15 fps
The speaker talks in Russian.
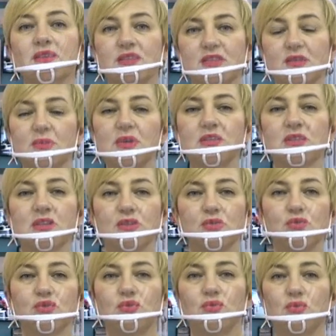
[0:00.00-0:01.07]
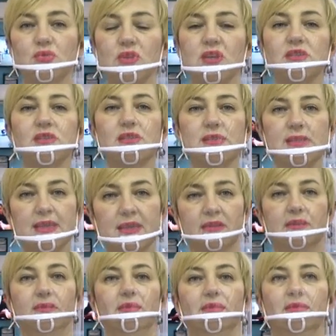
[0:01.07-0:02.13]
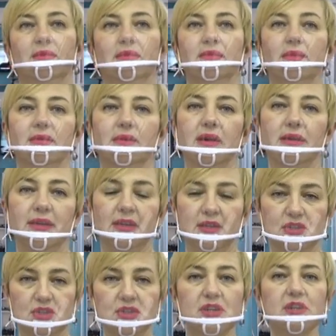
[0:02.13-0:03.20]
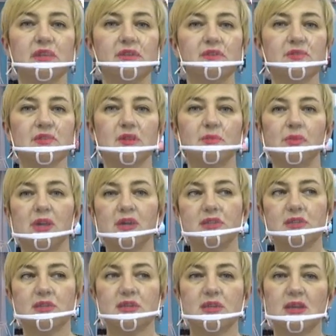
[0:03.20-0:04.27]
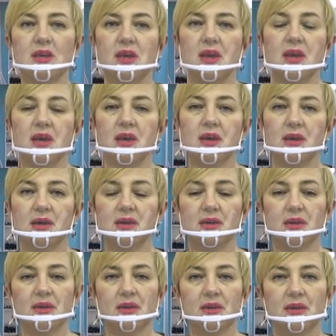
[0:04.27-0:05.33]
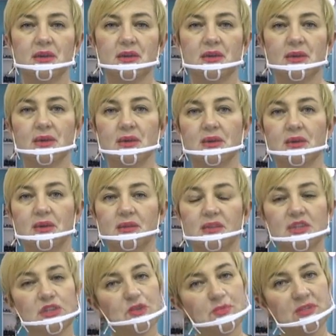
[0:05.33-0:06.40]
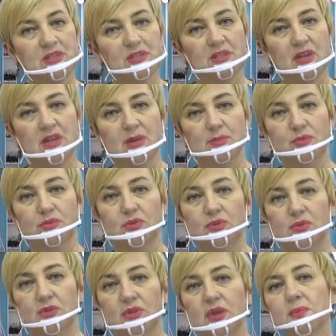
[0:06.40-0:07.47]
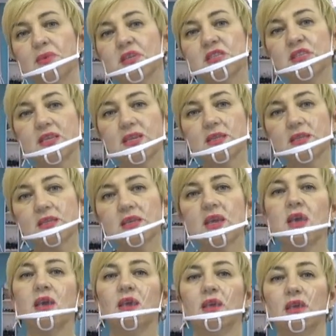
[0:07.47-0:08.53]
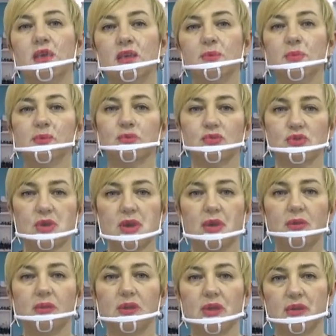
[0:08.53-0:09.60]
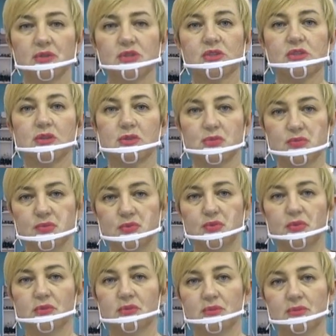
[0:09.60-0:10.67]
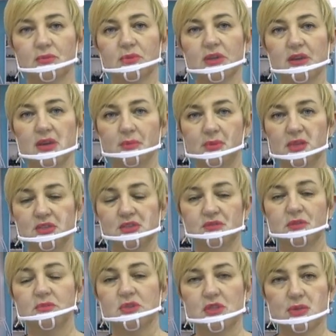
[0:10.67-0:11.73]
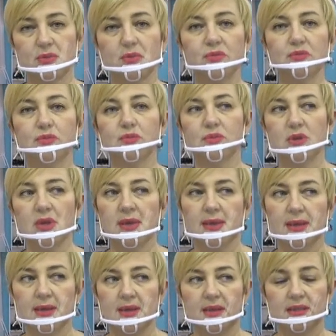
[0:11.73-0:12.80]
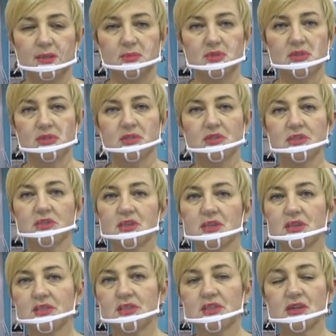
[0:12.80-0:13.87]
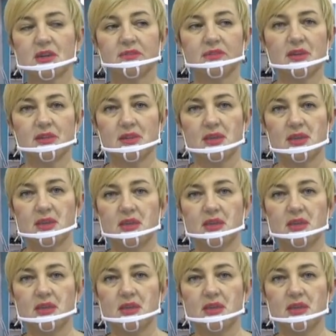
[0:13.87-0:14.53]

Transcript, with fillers: за себя скажу, что у нас нет Э, отличия в зарплате. Э, наши мастера работают на проценте и получают также страховку. Мы оплачиваем страховку. Это медицинское страхование